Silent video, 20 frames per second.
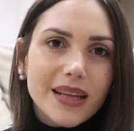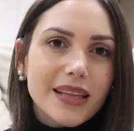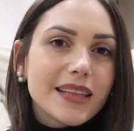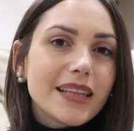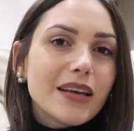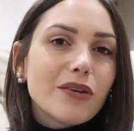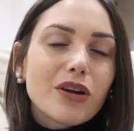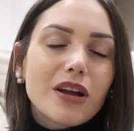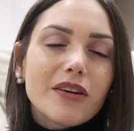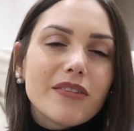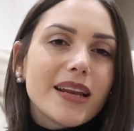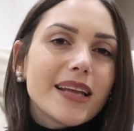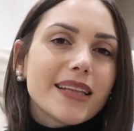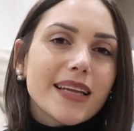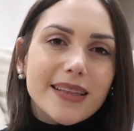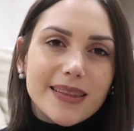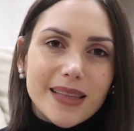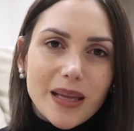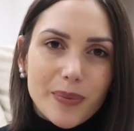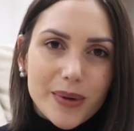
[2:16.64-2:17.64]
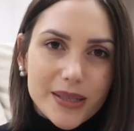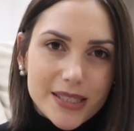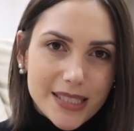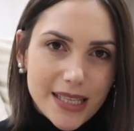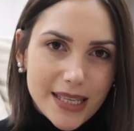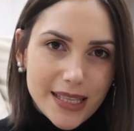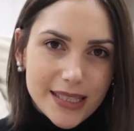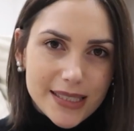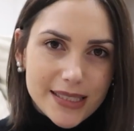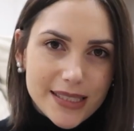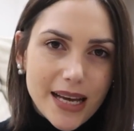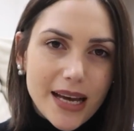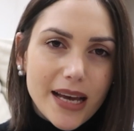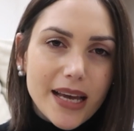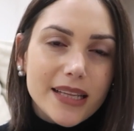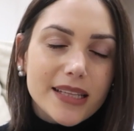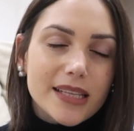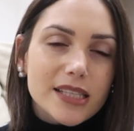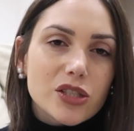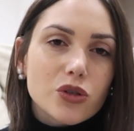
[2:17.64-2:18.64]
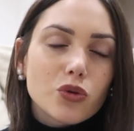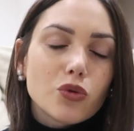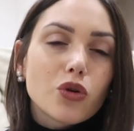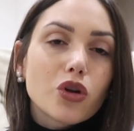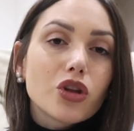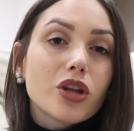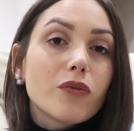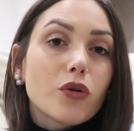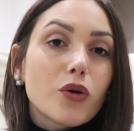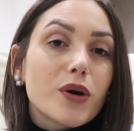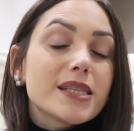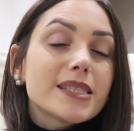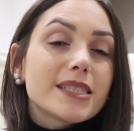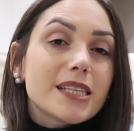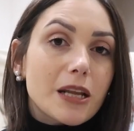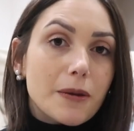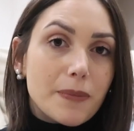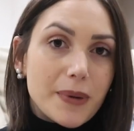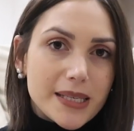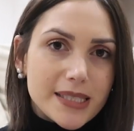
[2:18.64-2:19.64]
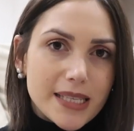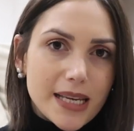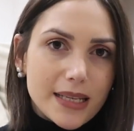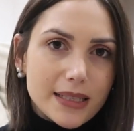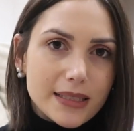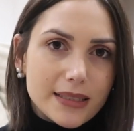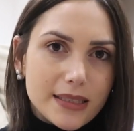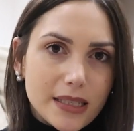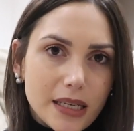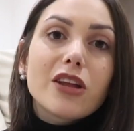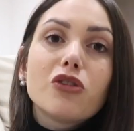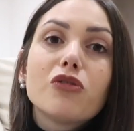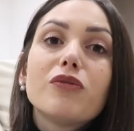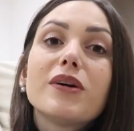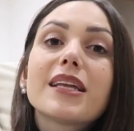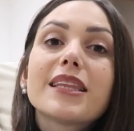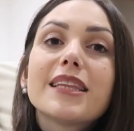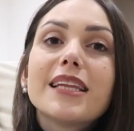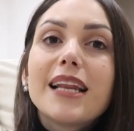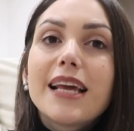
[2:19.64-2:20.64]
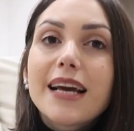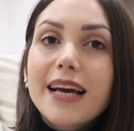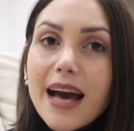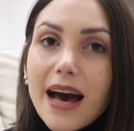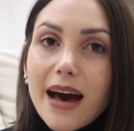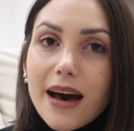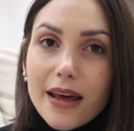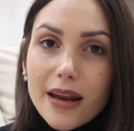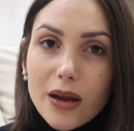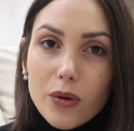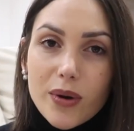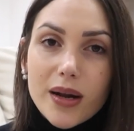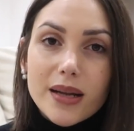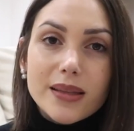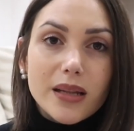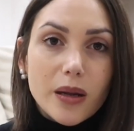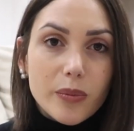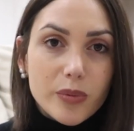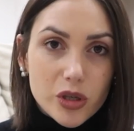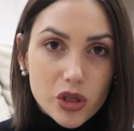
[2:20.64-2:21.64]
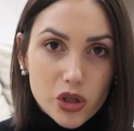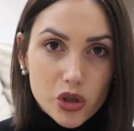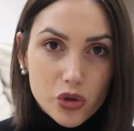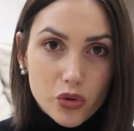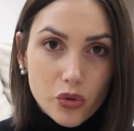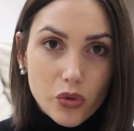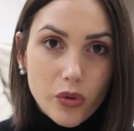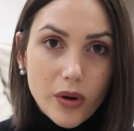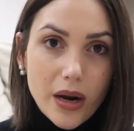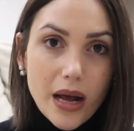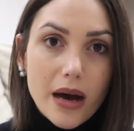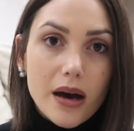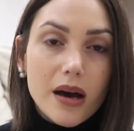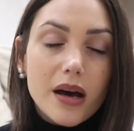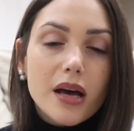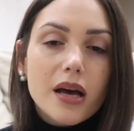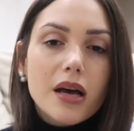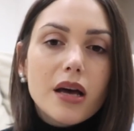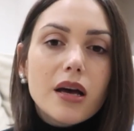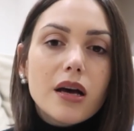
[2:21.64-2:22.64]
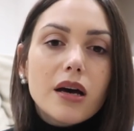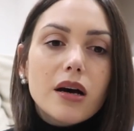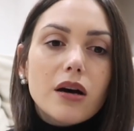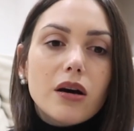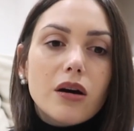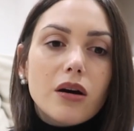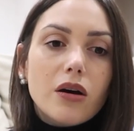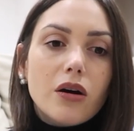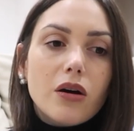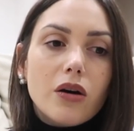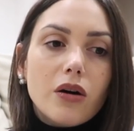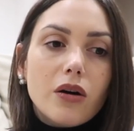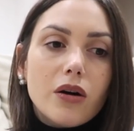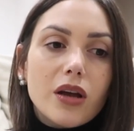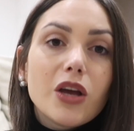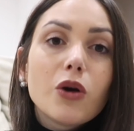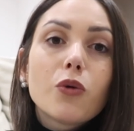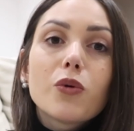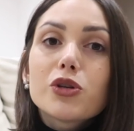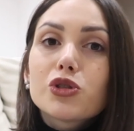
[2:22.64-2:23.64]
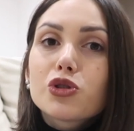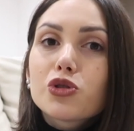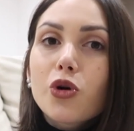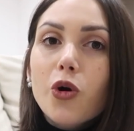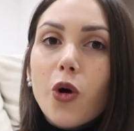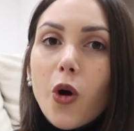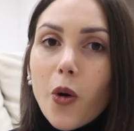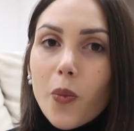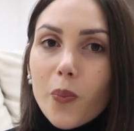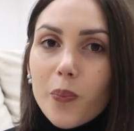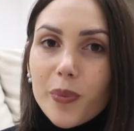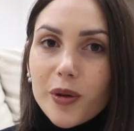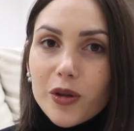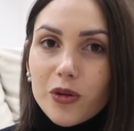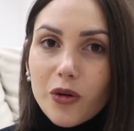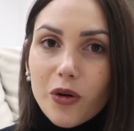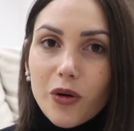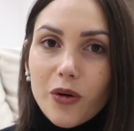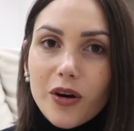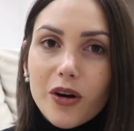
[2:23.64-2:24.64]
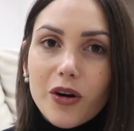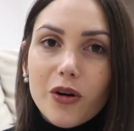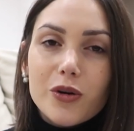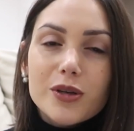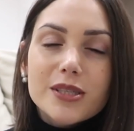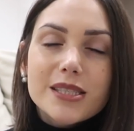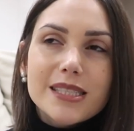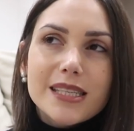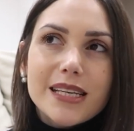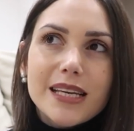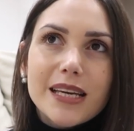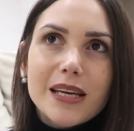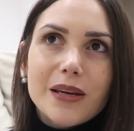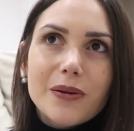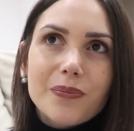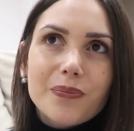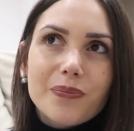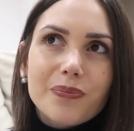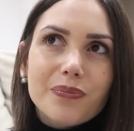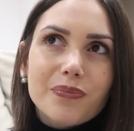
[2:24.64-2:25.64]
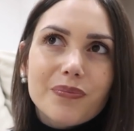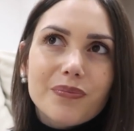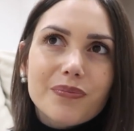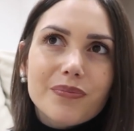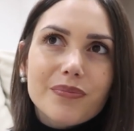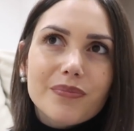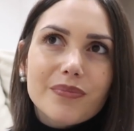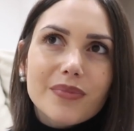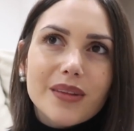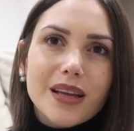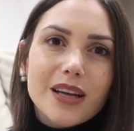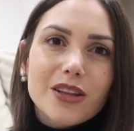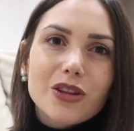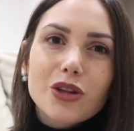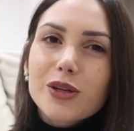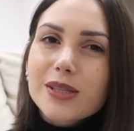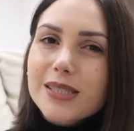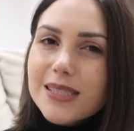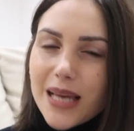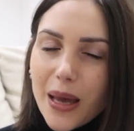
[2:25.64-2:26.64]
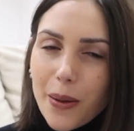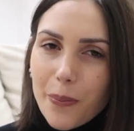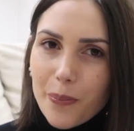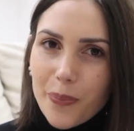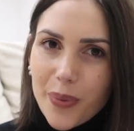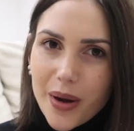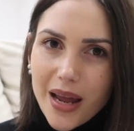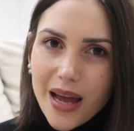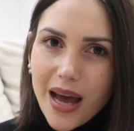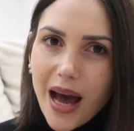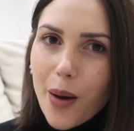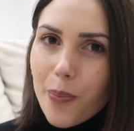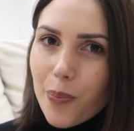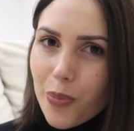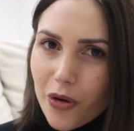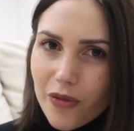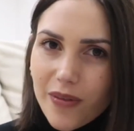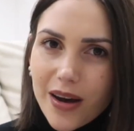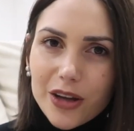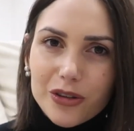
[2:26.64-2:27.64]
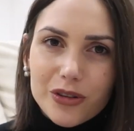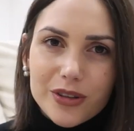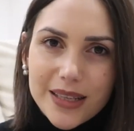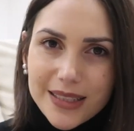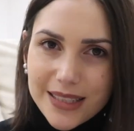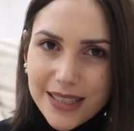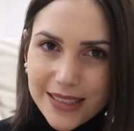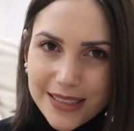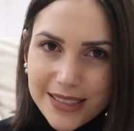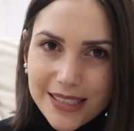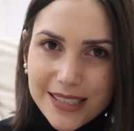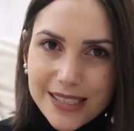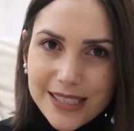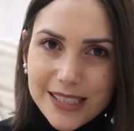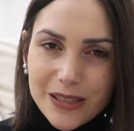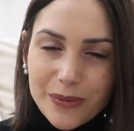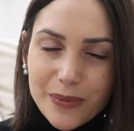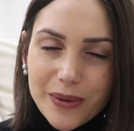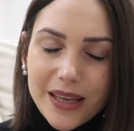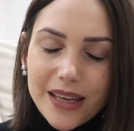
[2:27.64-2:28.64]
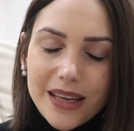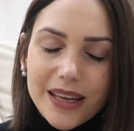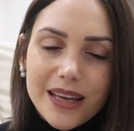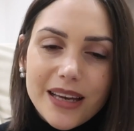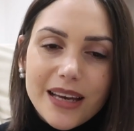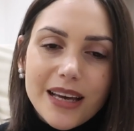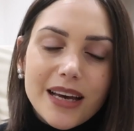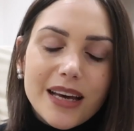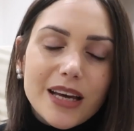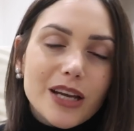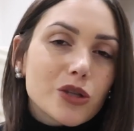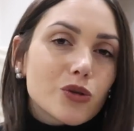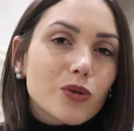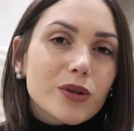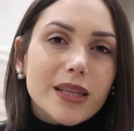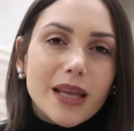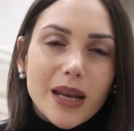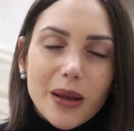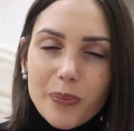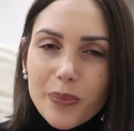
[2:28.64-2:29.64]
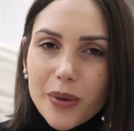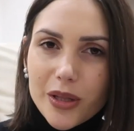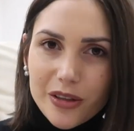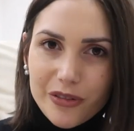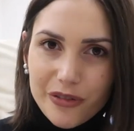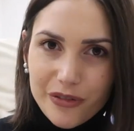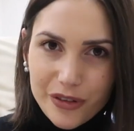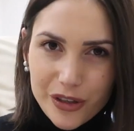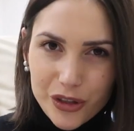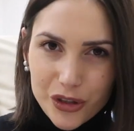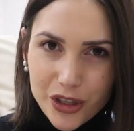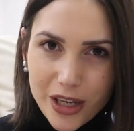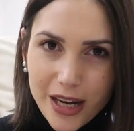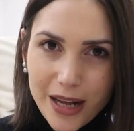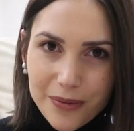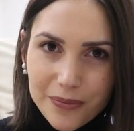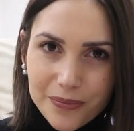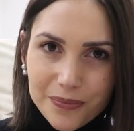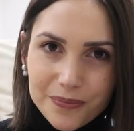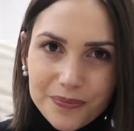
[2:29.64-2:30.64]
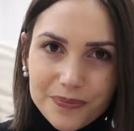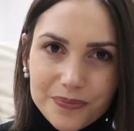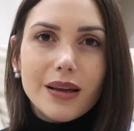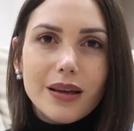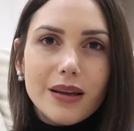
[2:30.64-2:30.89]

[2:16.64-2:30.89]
devono avere tanta pazienza e di sicuro devono essere presenti. Dover delegare un'altra persona uh, in questo compito così mm, non sempre approvato da tantissimi risulterebbe difficile.